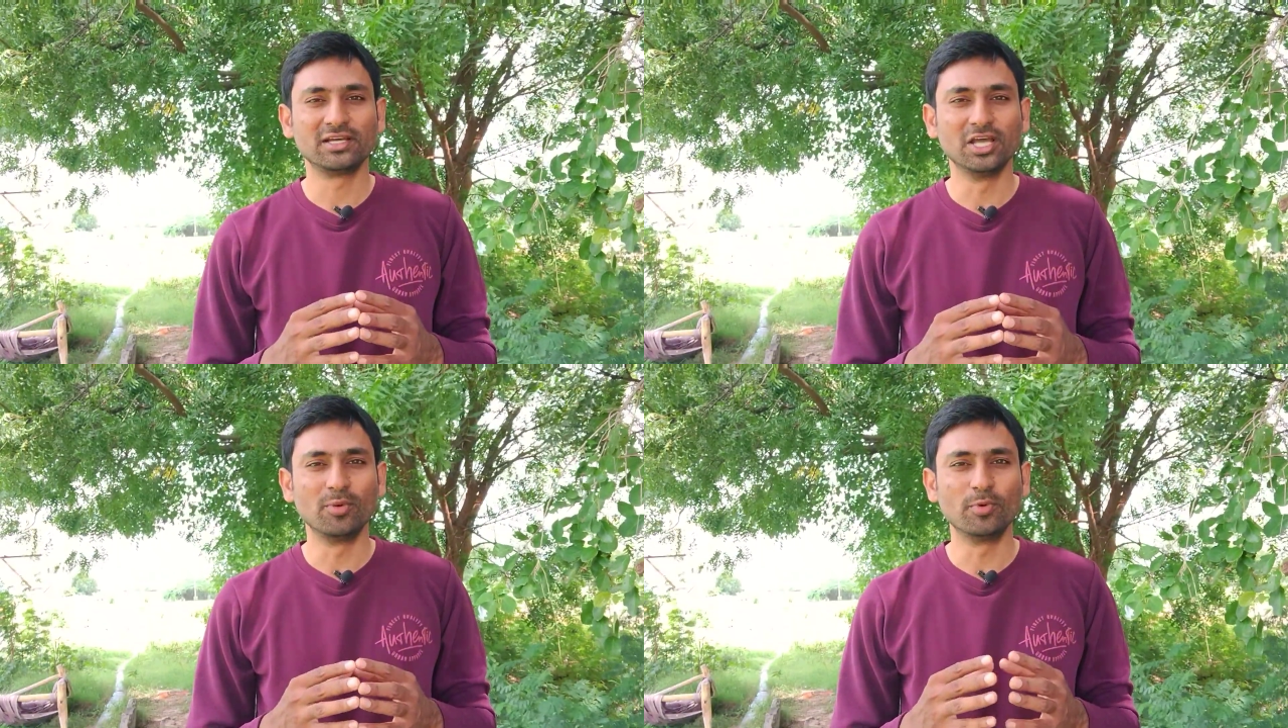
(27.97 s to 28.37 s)

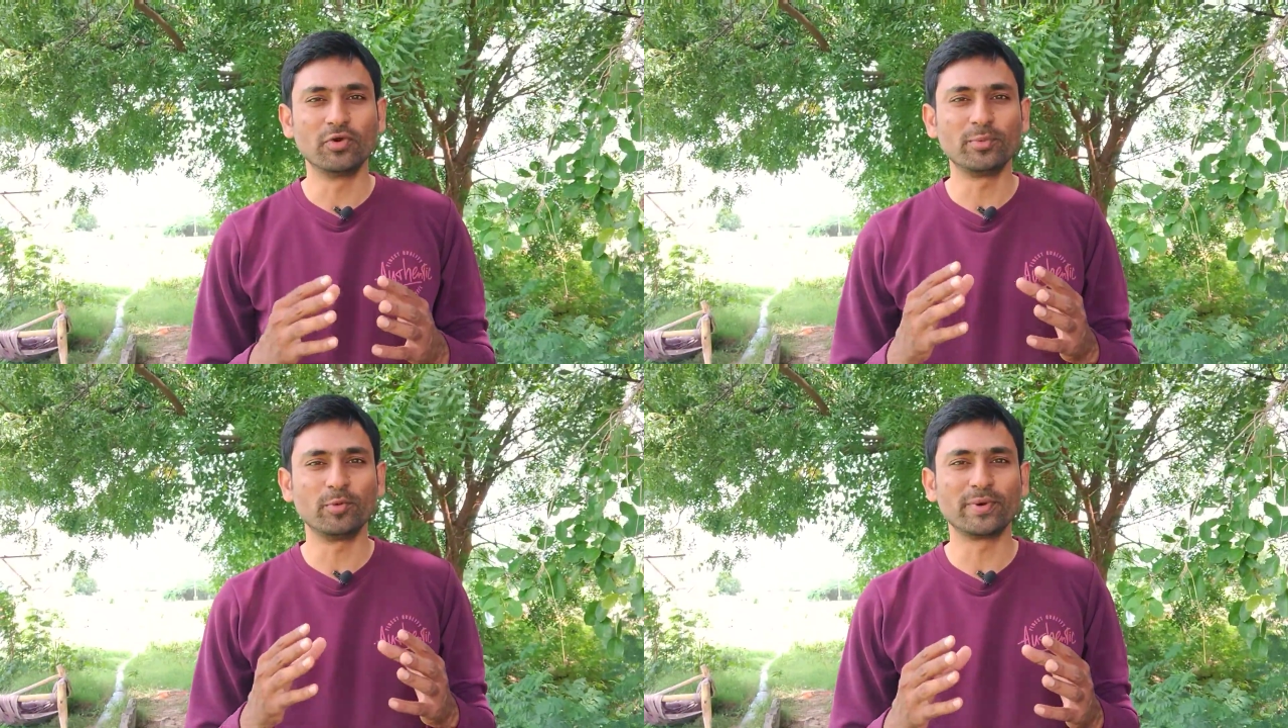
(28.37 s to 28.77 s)
గెలుపు
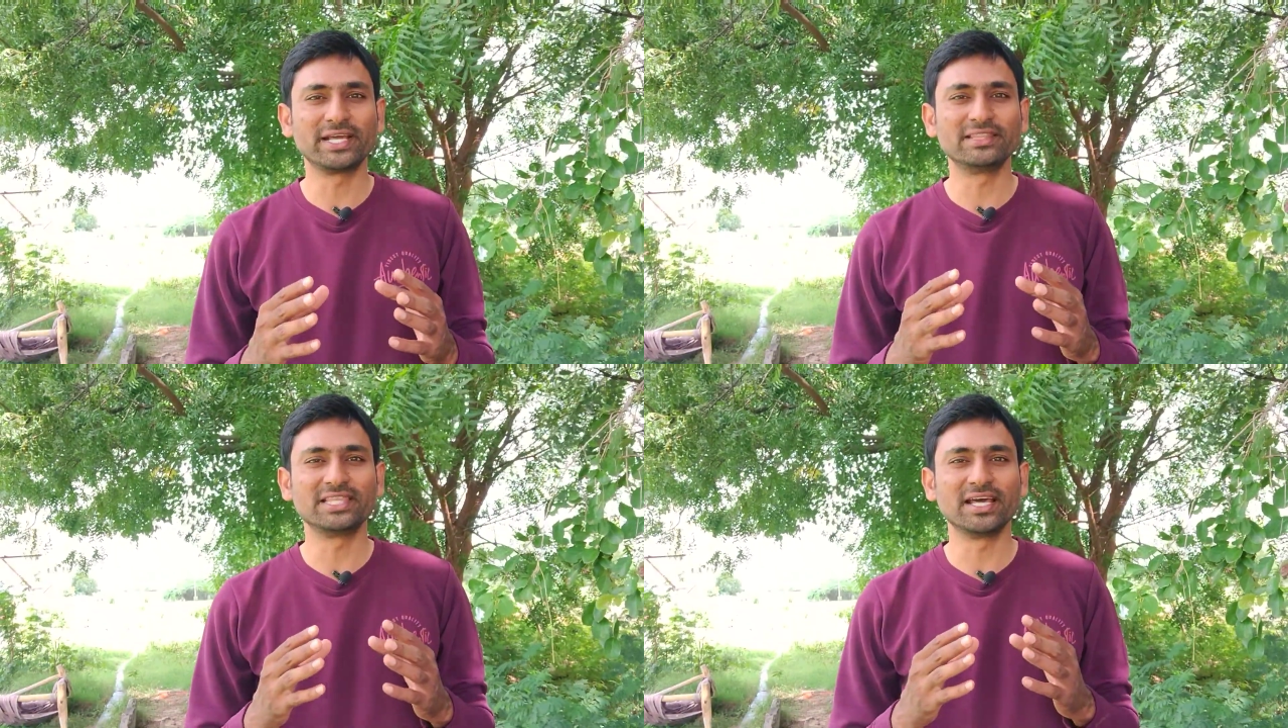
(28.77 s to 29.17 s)
వైపు
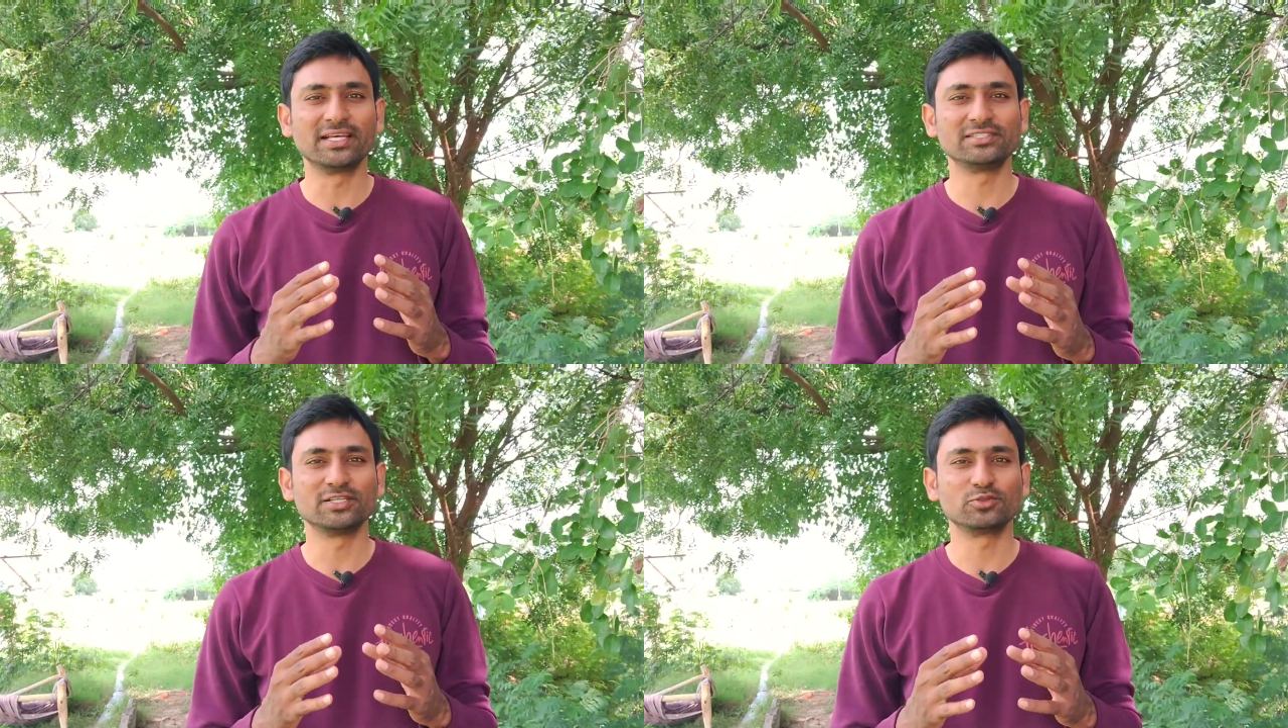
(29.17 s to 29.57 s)

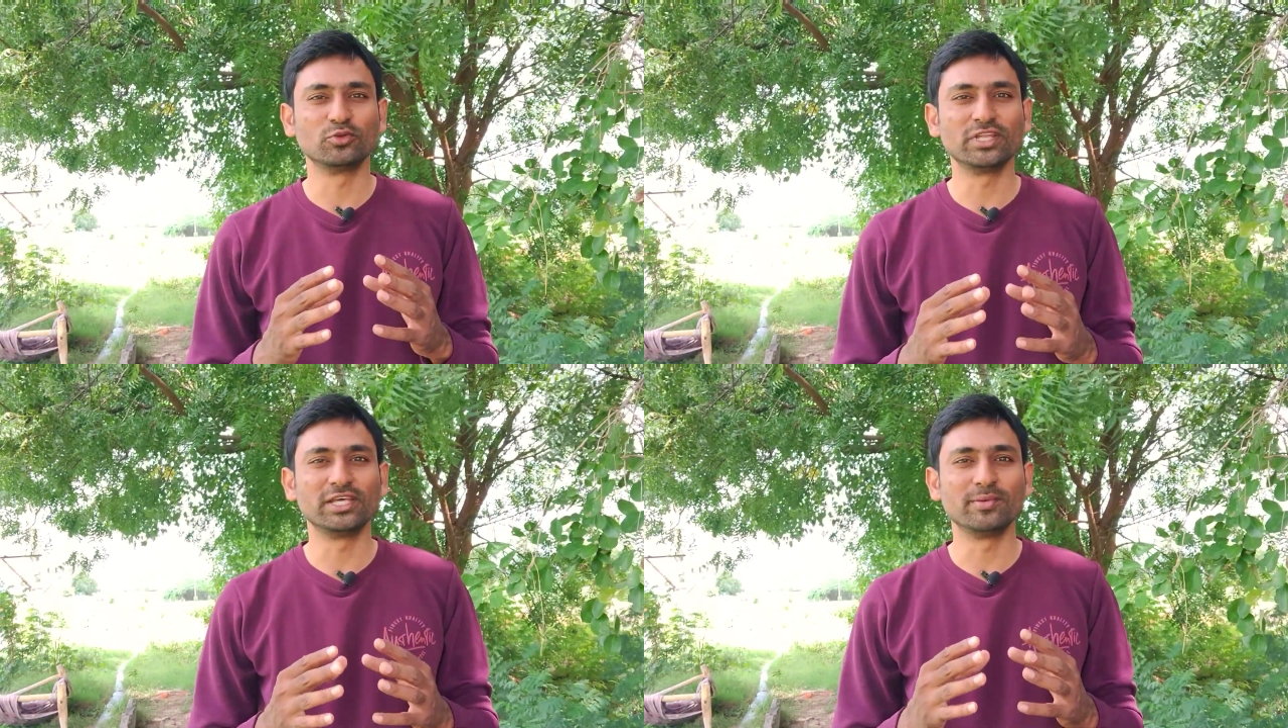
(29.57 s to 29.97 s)
పరిగెత్తేలా
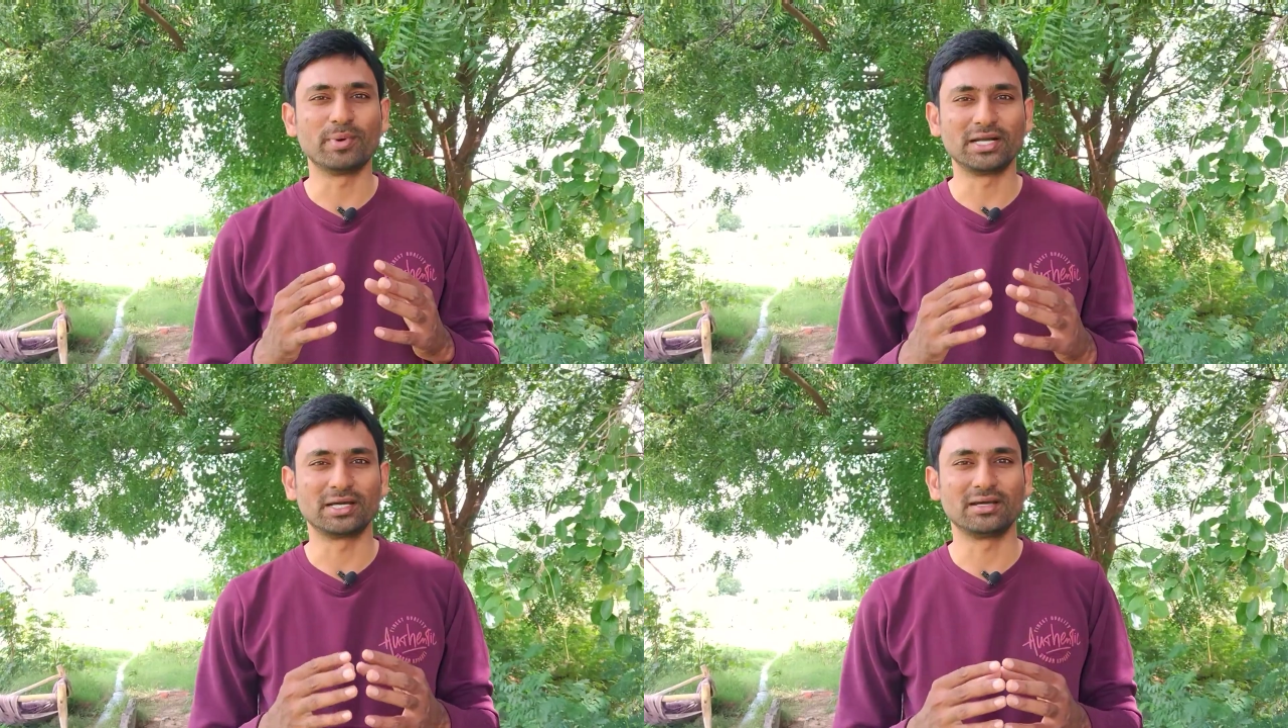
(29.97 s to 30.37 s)
చేస్తుంది ఈ
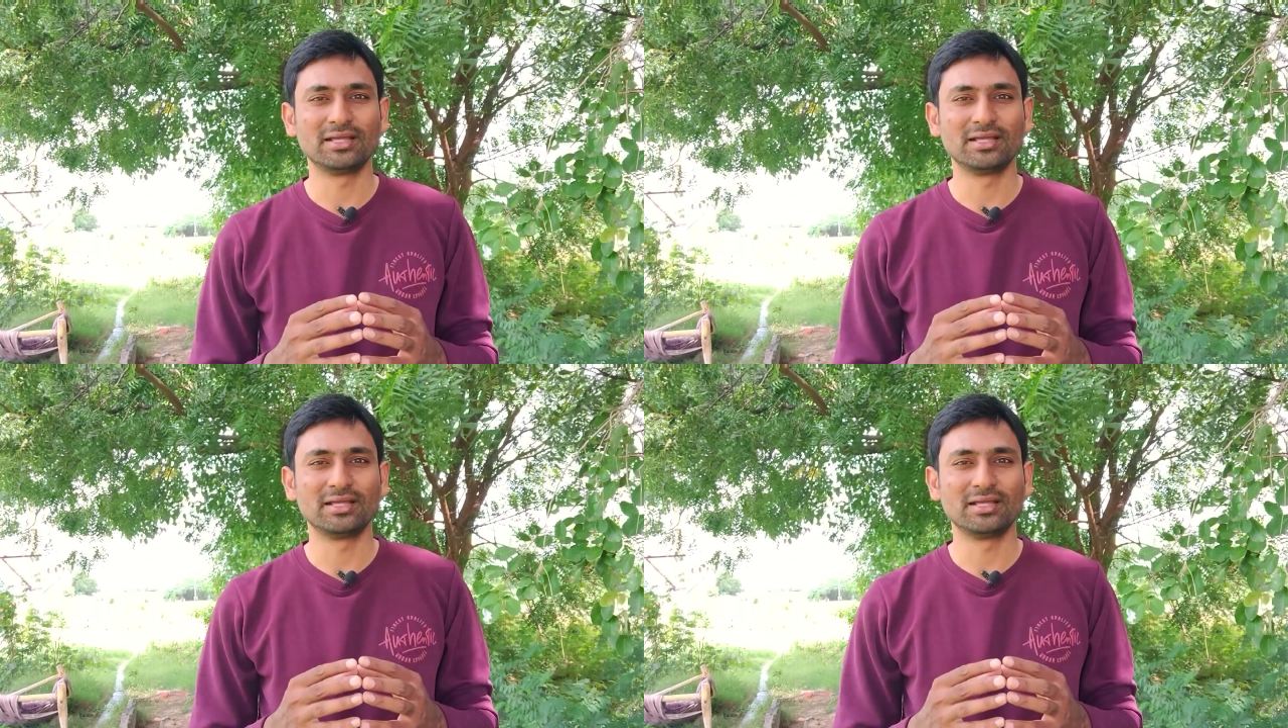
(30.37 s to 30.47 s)
పాట